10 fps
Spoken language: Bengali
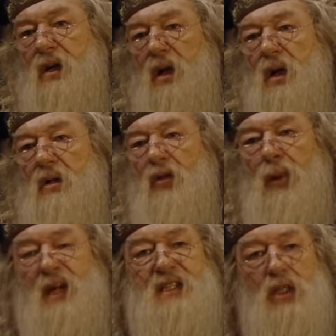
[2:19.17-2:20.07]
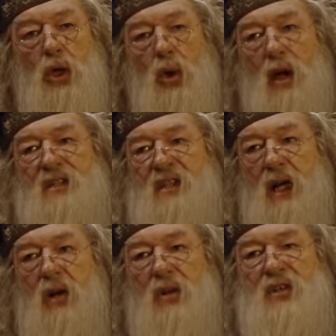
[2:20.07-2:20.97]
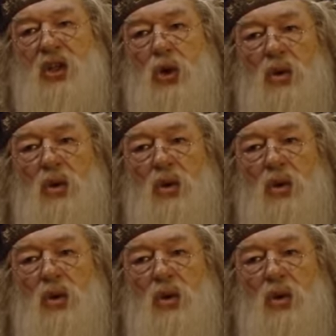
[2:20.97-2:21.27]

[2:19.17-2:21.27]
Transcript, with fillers: যারা যারা এই খেলায় অংশগ্রহণ করিতে